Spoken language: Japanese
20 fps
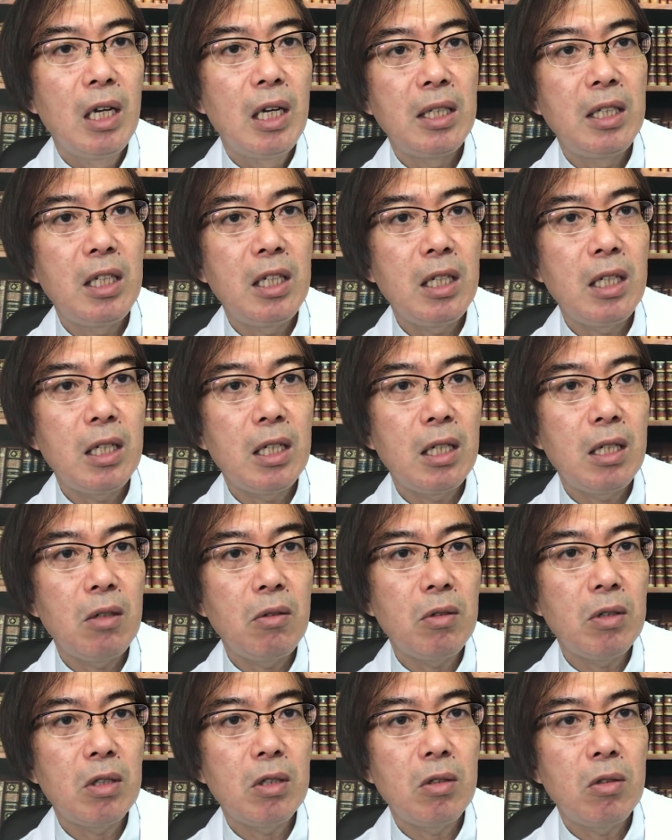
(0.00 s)
人気
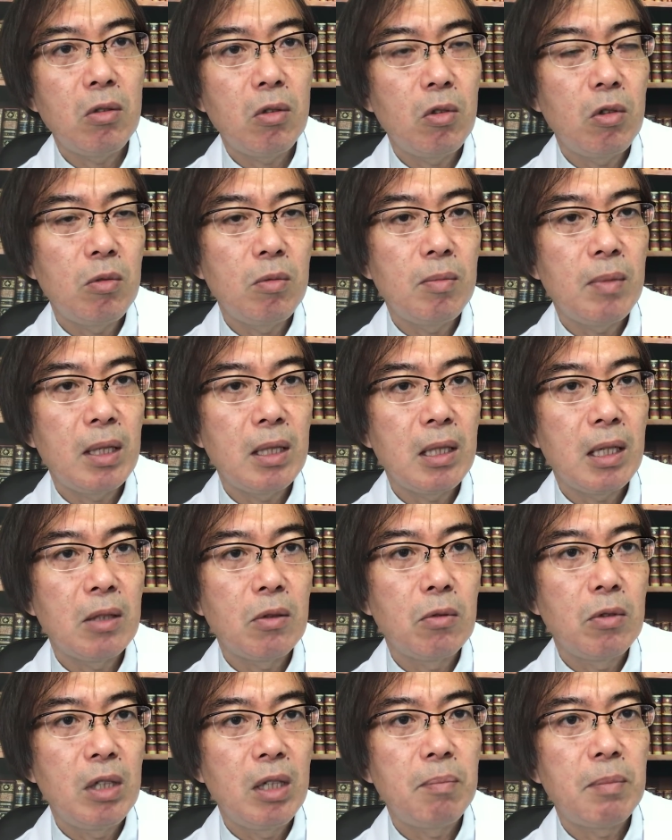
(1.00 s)
薄の馬な
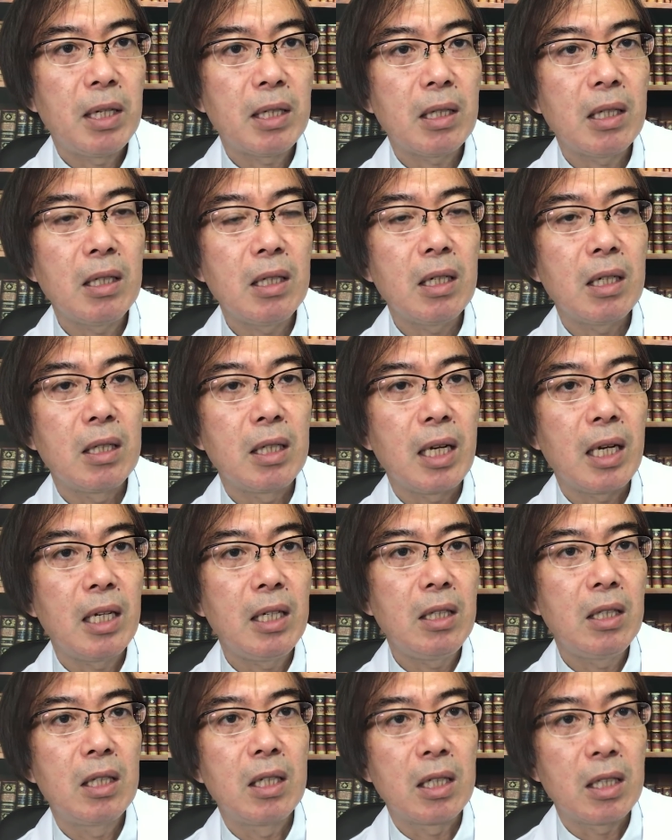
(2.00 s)
のに馬券圏に
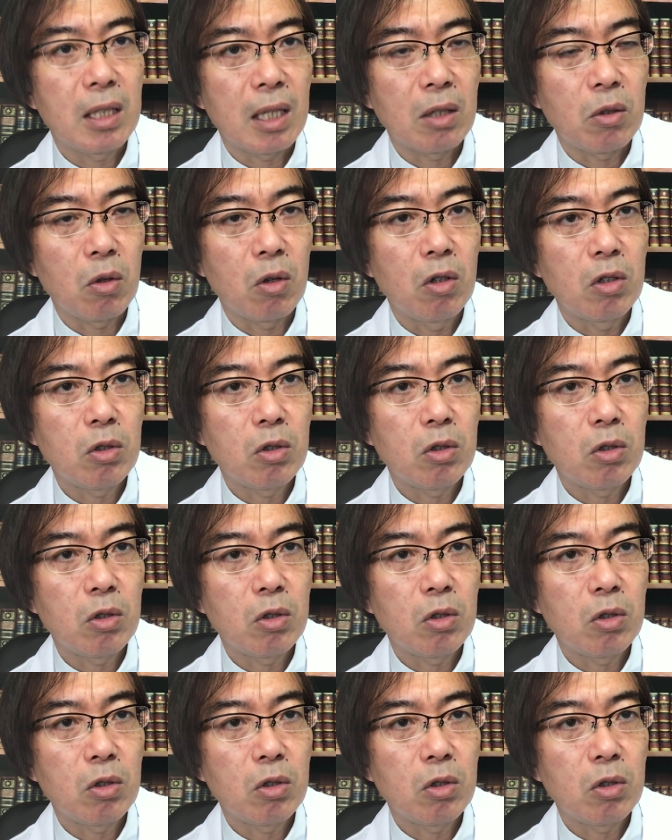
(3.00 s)
入ってきたと。